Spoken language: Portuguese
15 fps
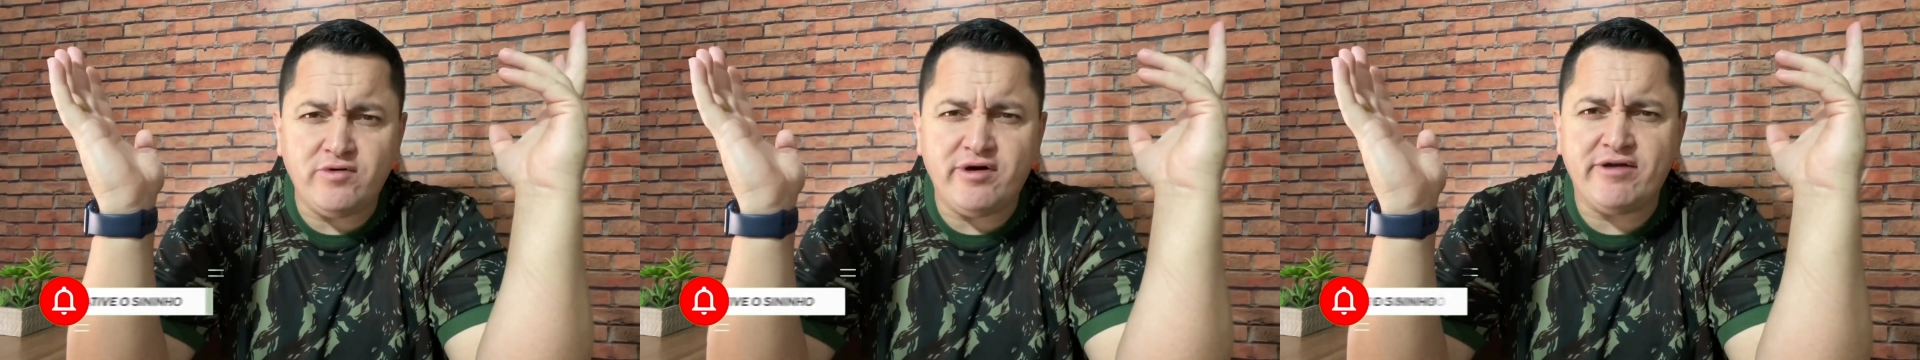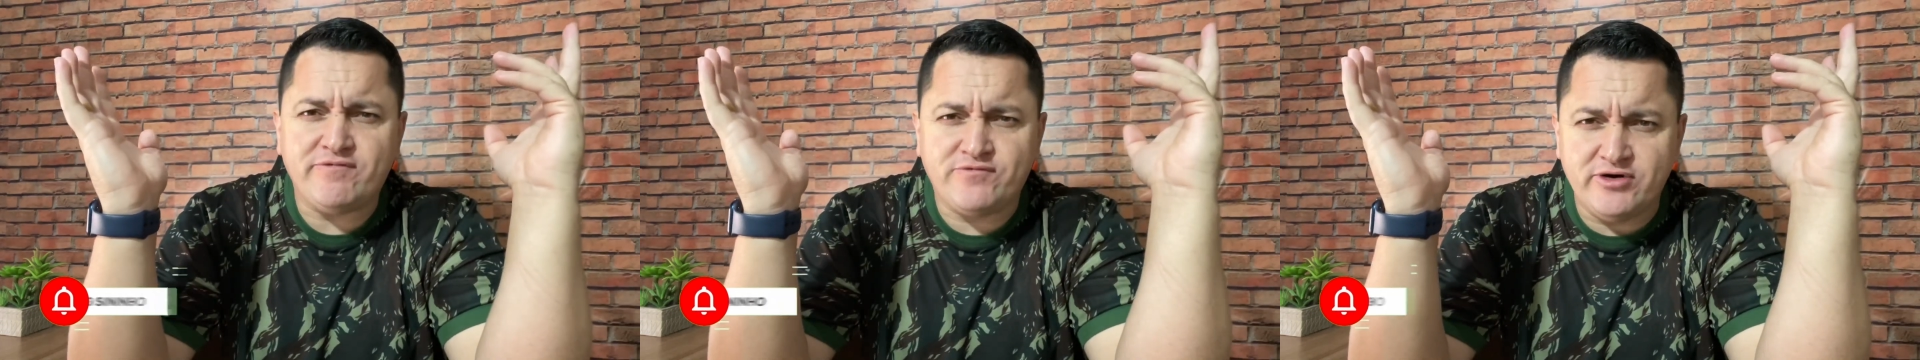
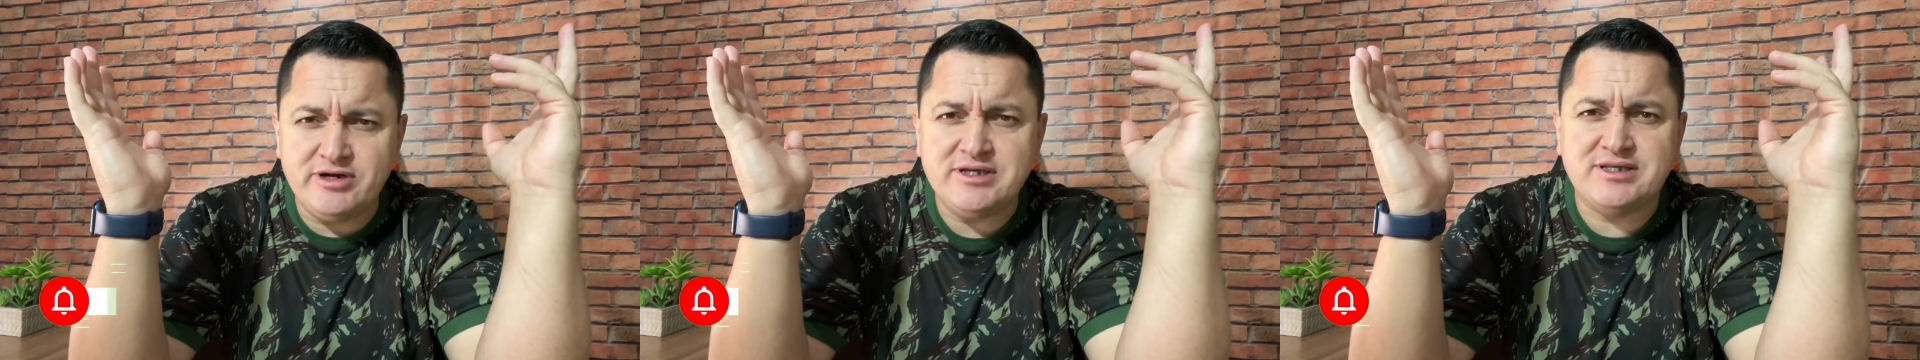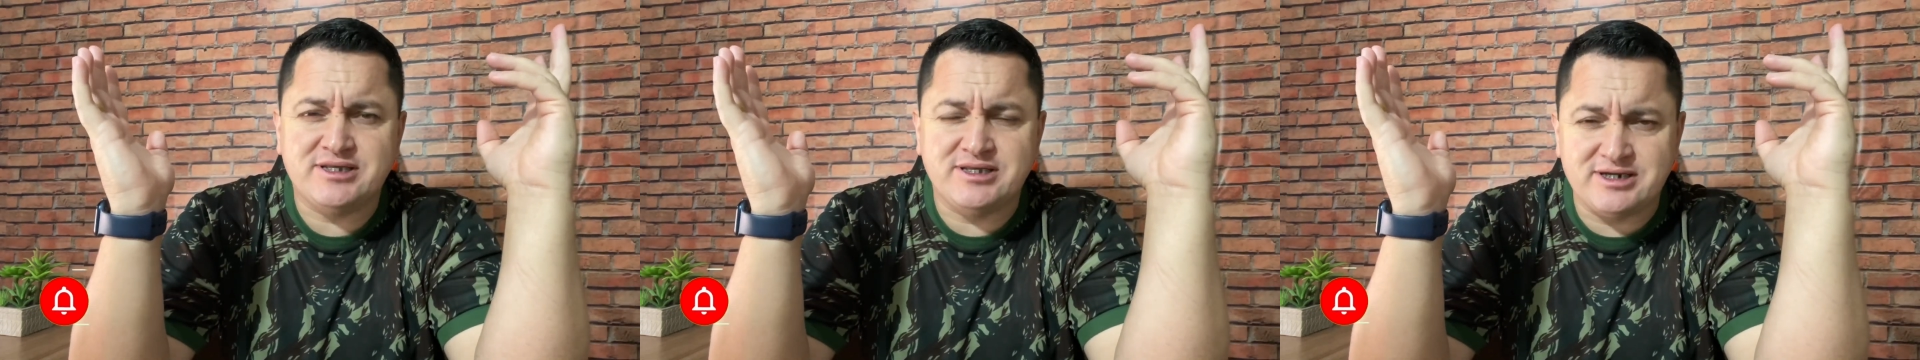o
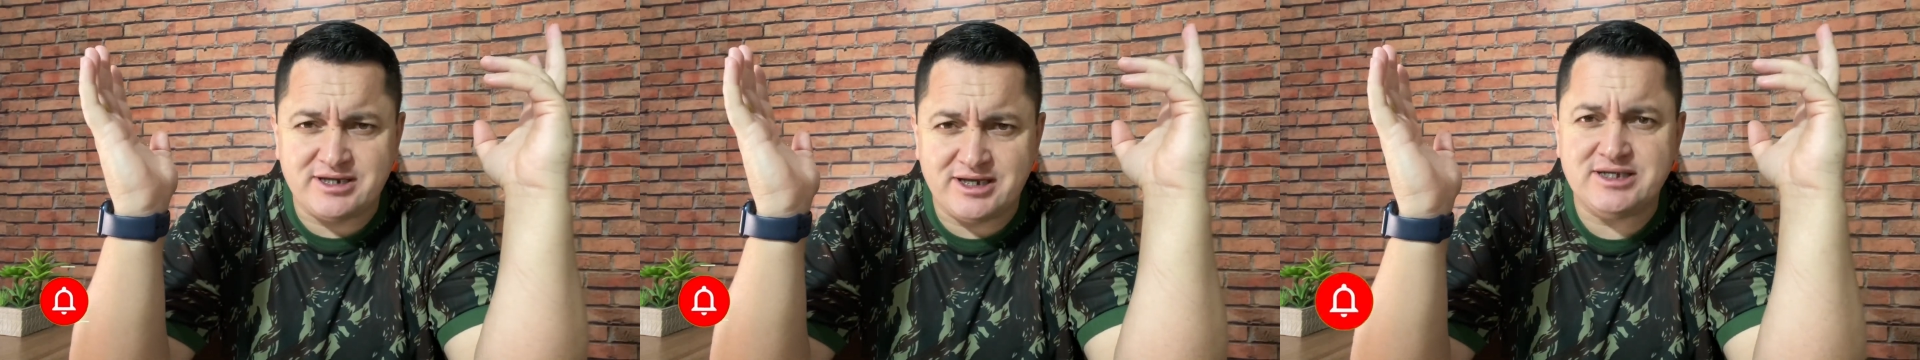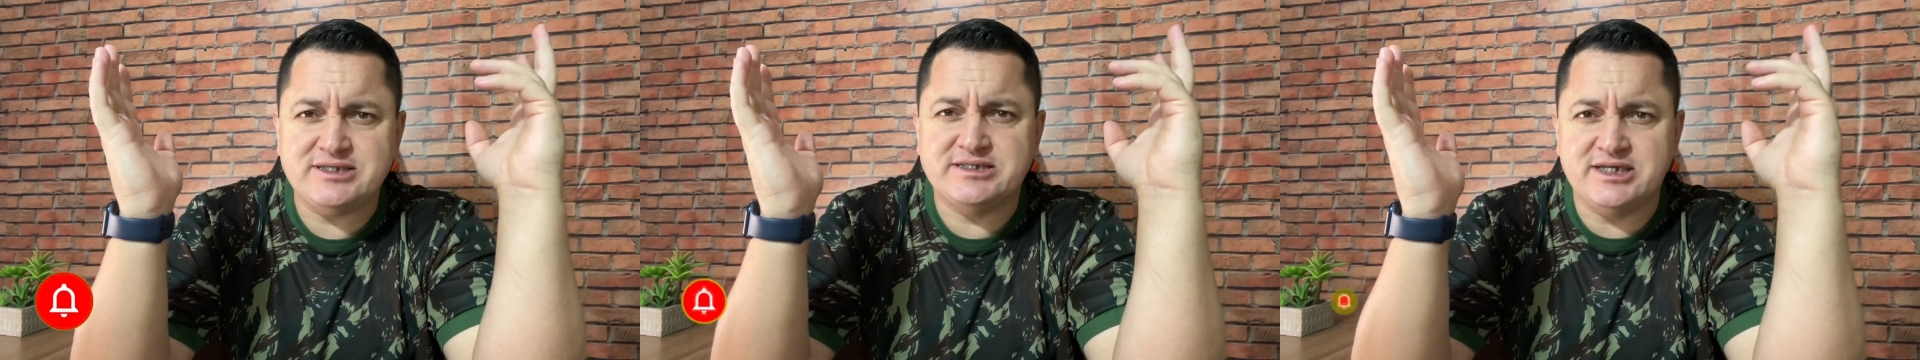iPhone
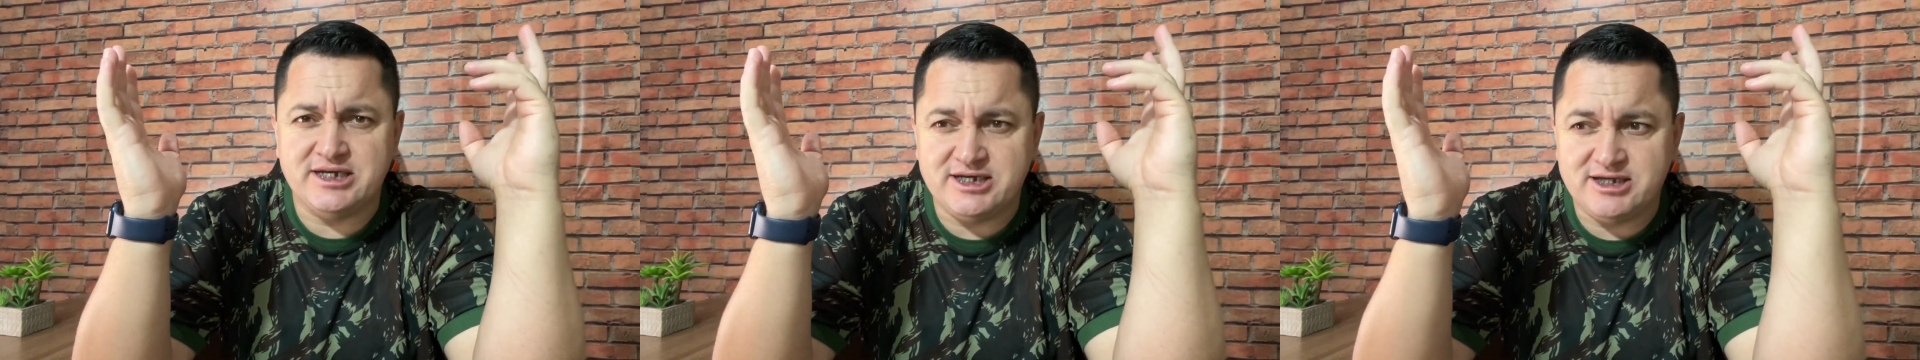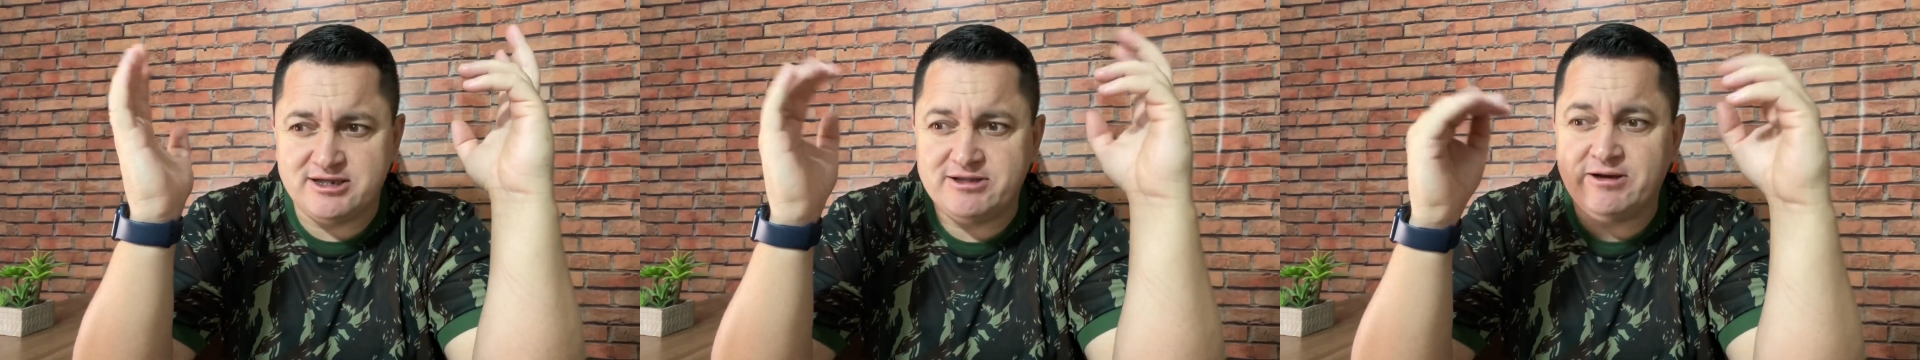13
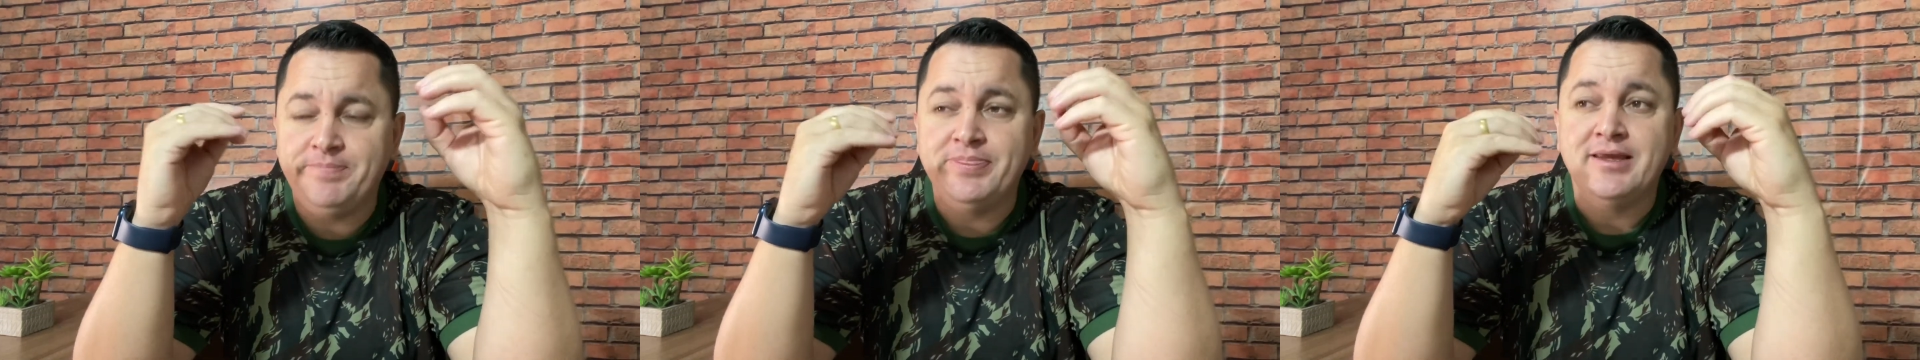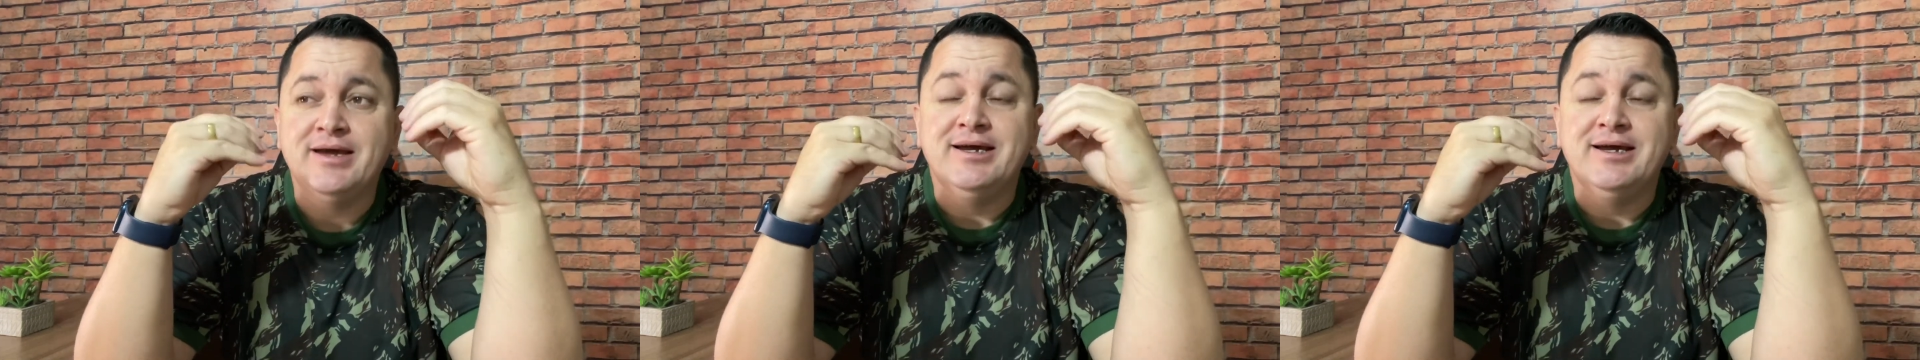ainda